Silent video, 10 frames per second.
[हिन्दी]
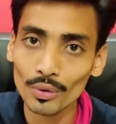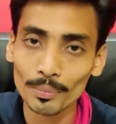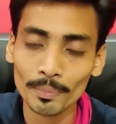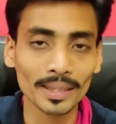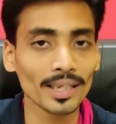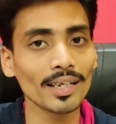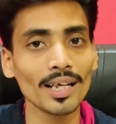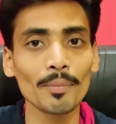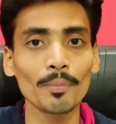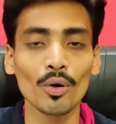को
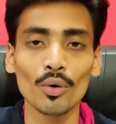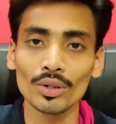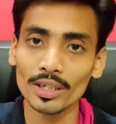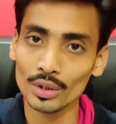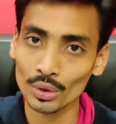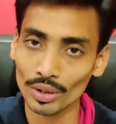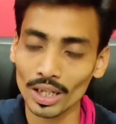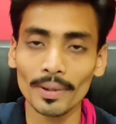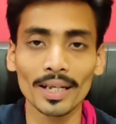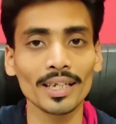बताना बहुत ही
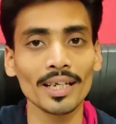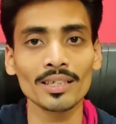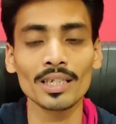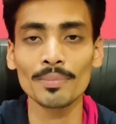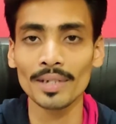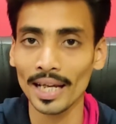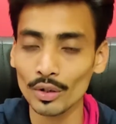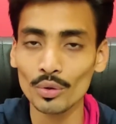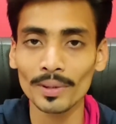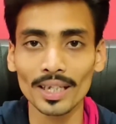छोटा बात है सिर्फ
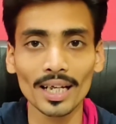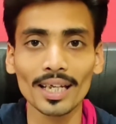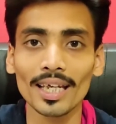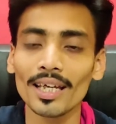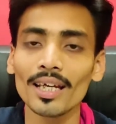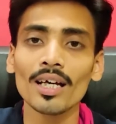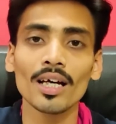थैंक यू बता के